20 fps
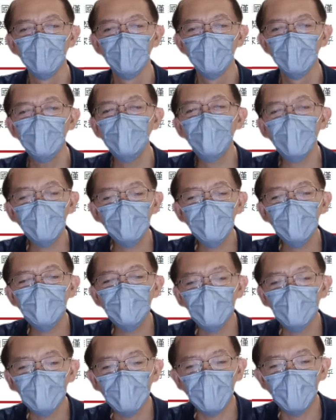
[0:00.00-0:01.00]
你把这
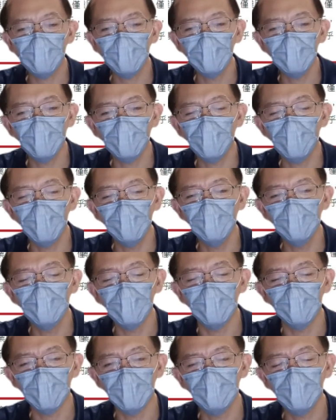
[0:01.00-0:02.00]
种台湾的 O I U
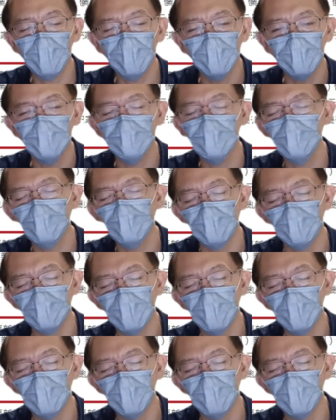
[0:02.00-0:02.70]
保单卖给日本、